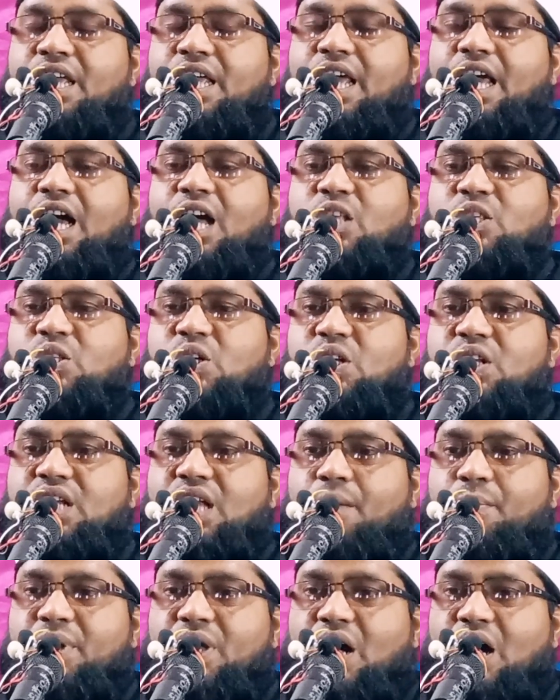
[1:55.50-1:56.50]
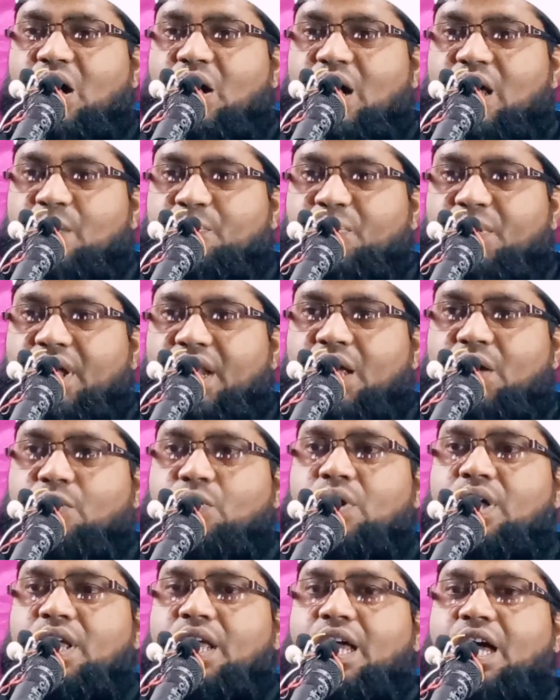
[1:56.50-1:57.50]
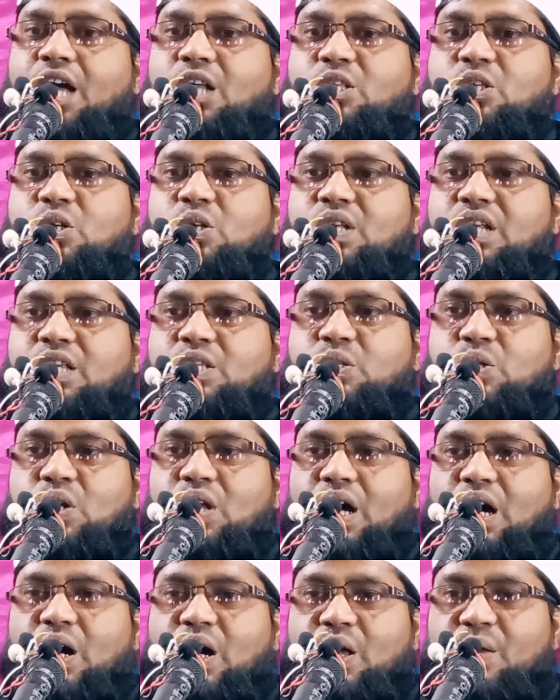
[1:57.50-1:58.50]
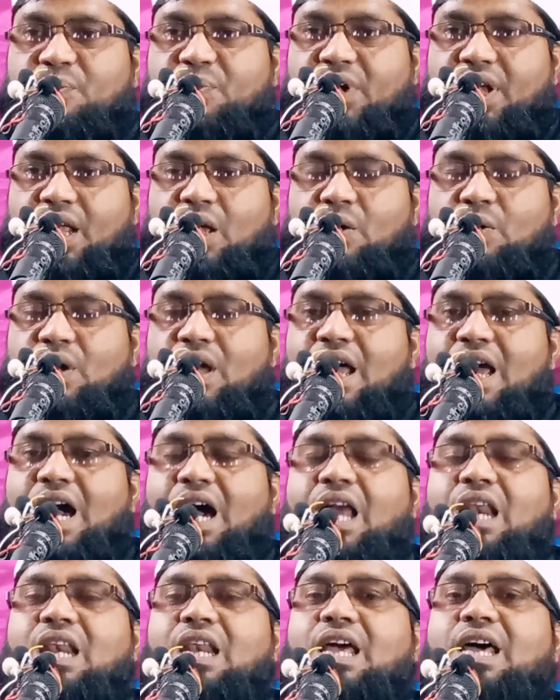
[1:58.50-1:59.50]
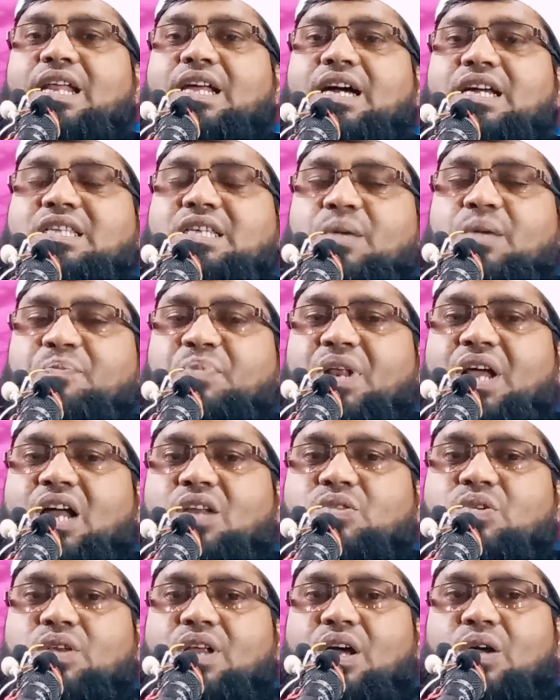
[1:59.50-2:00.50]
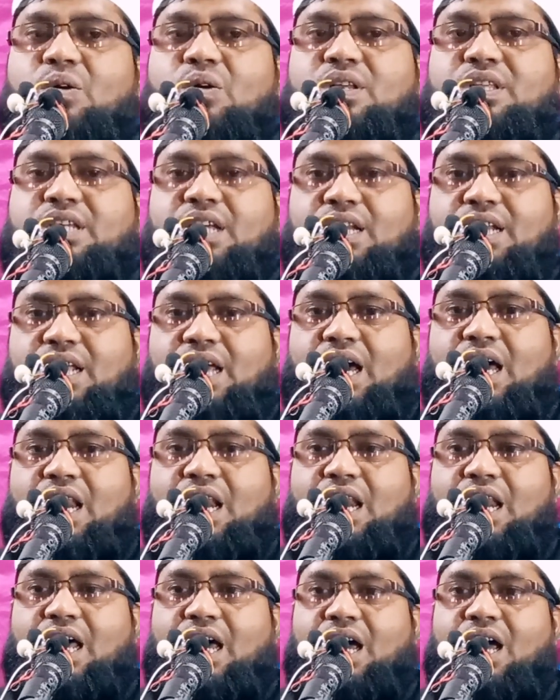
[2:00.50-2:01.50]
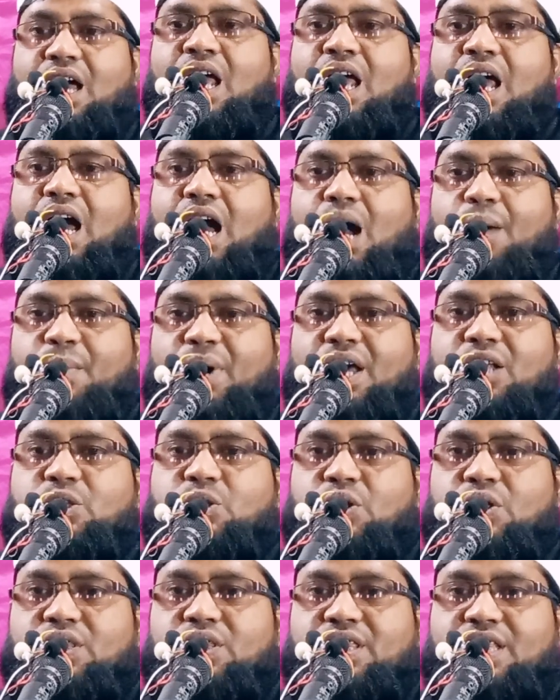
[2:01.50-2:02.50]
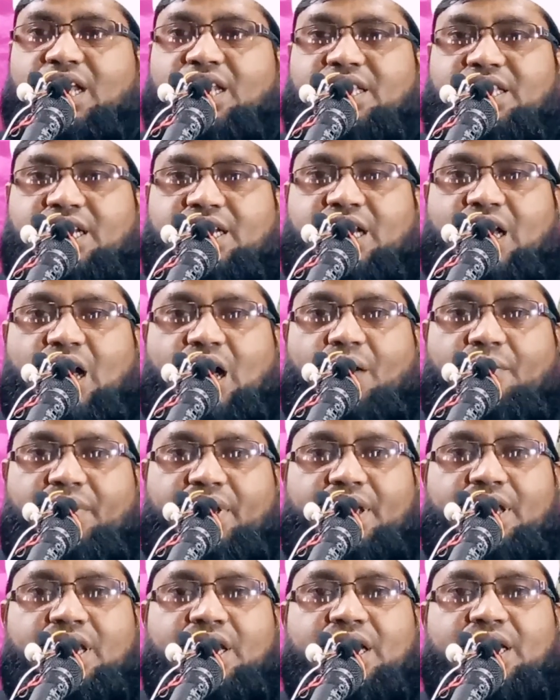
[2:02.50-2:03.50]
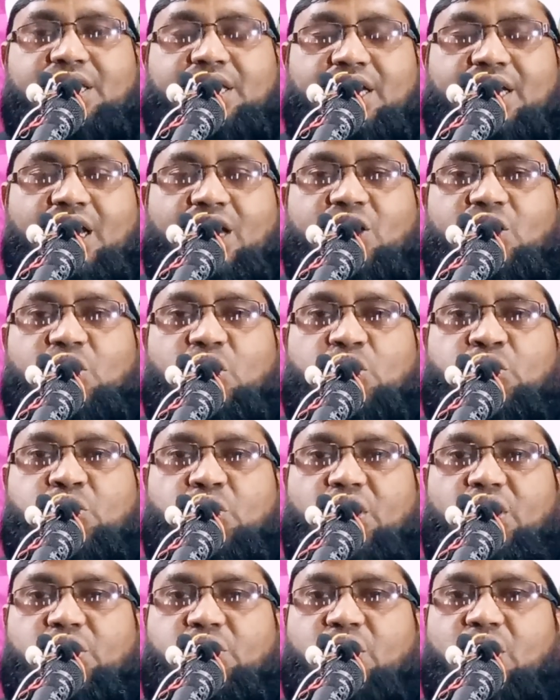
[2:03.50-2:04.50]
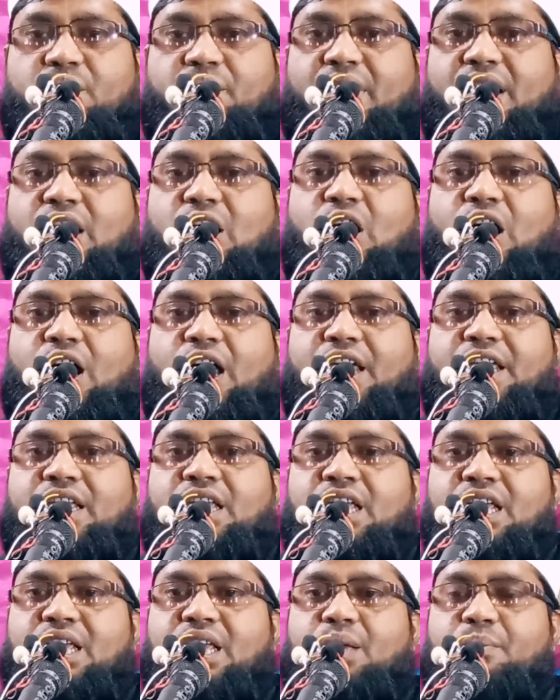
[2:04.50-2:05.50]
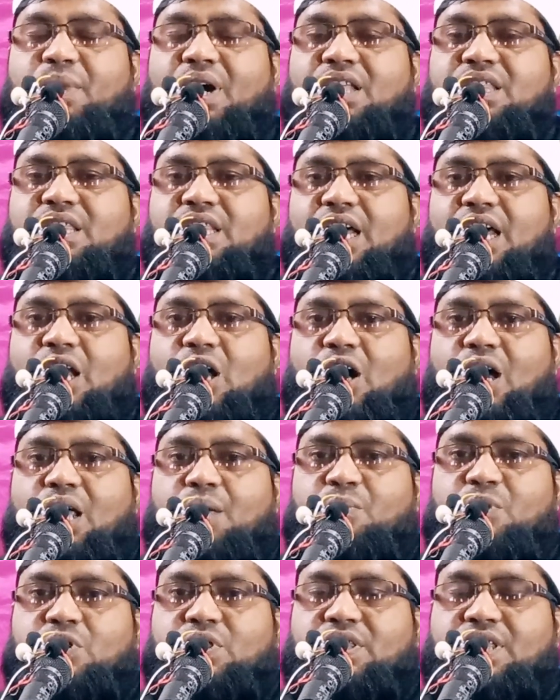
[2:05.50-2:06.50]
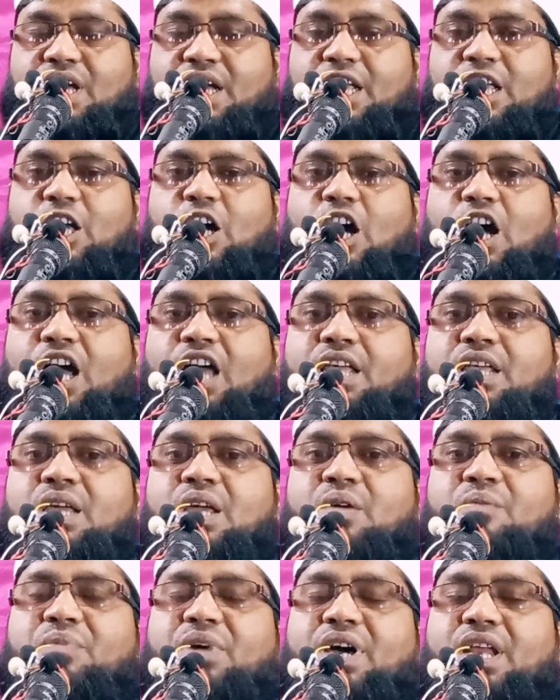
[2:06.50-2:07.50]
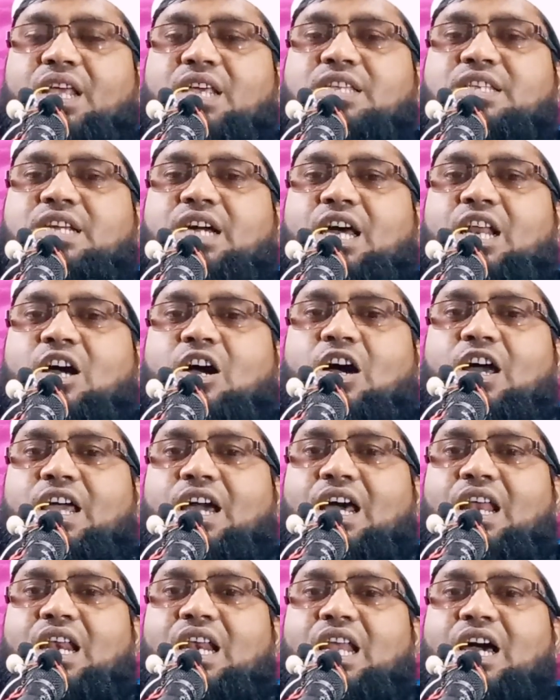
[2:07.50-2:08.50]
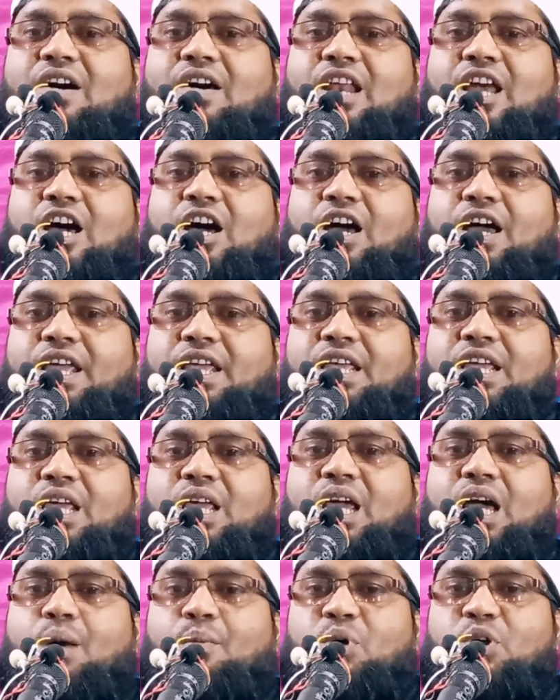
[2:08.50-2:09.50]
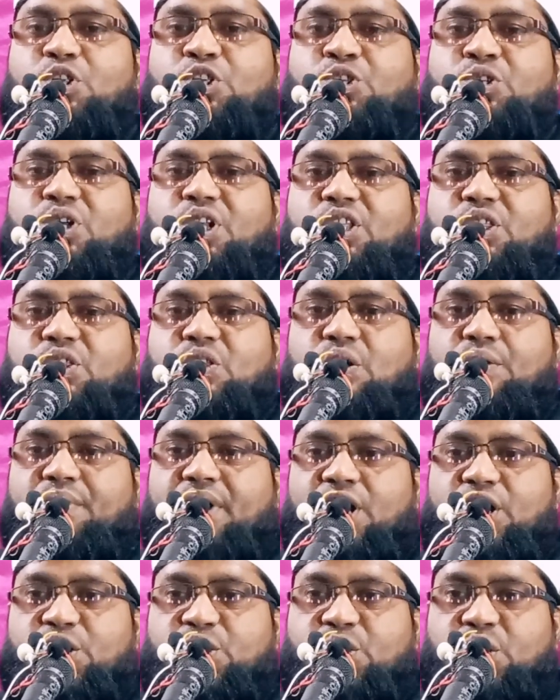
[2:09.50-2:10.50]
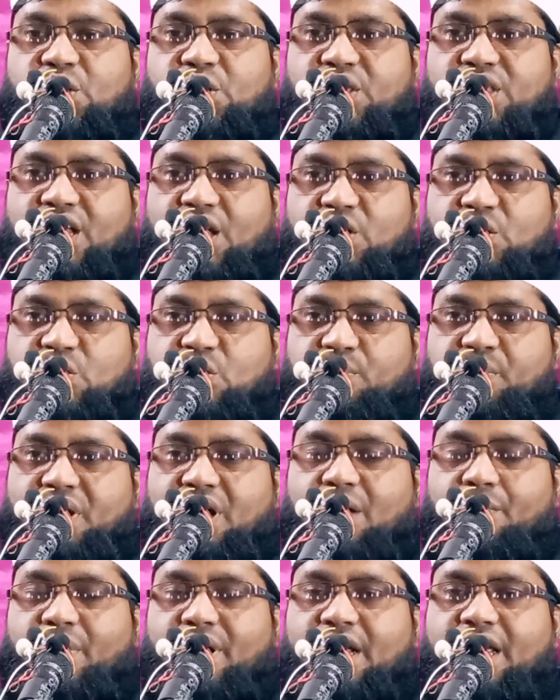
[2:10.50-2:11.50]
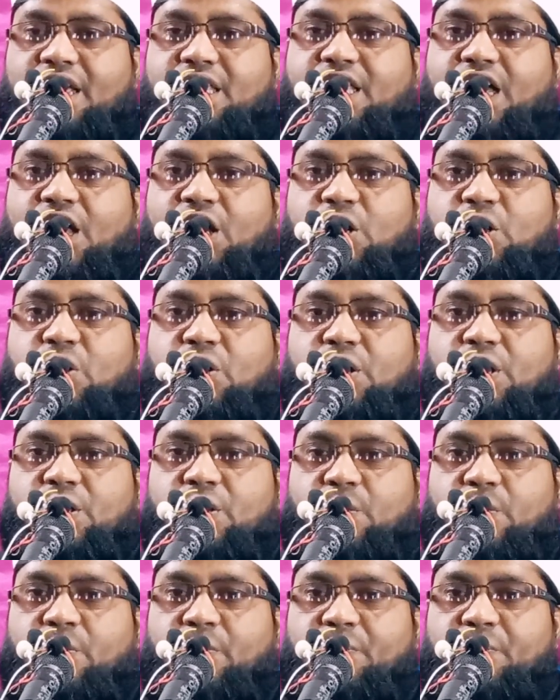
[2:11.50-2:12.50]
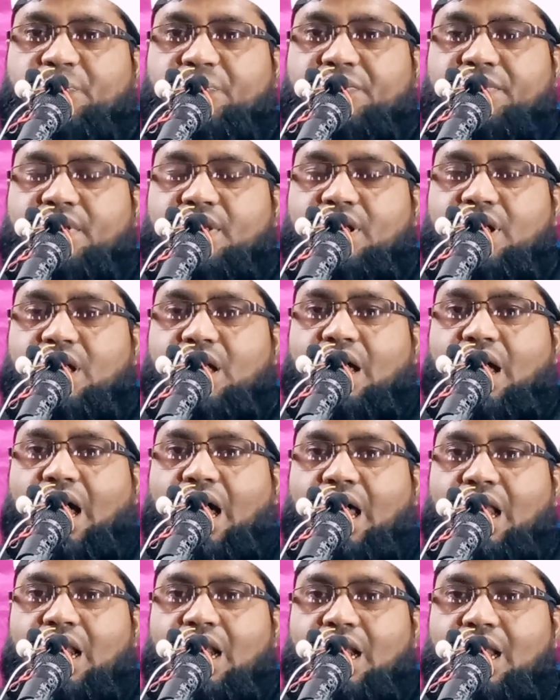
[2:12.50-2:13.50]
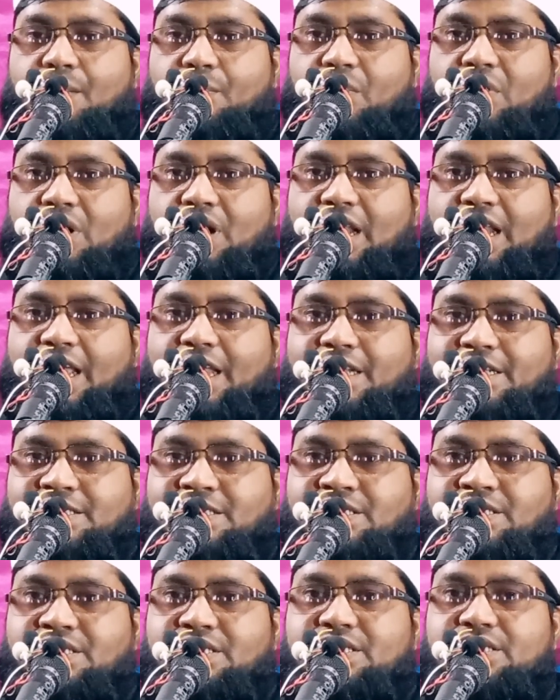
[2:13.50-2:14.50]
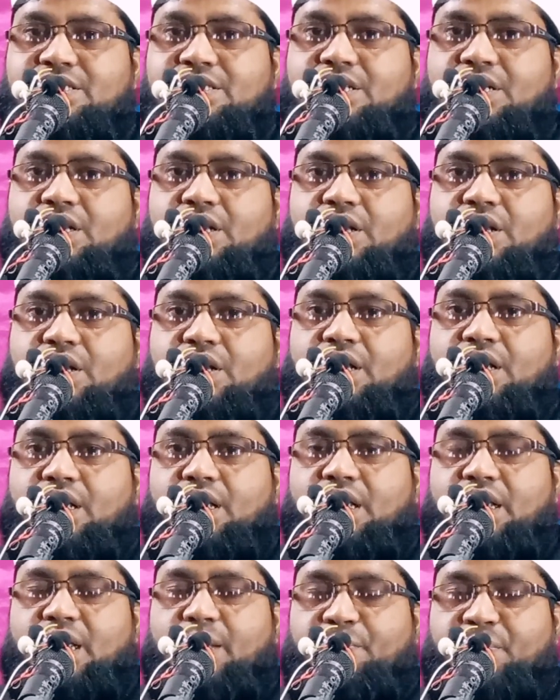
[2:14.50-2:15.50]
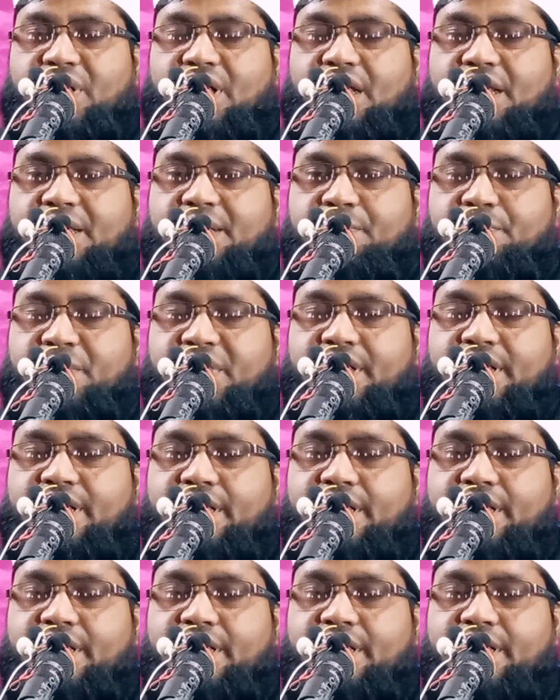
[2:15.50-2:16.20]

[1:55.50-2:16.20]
একজন নবী হওয়ার পরেও একজন রাসুল হওয়ার পরেও আল্লাহর কাছে প্রার্থনা করছেন হে আল্লাহ আমার সন্তান যেটা হবে সেটা যেন চরিত্রবান হয় ইমানদার হয় মোত্তাকি হয় পারেজগার হয় আল্লাহ আল্লাহ হয় এমন চরিত্রবান সন্তান তুমি আমাকে দান করিও আল্লাহ বললেন ইব্রাহিম রে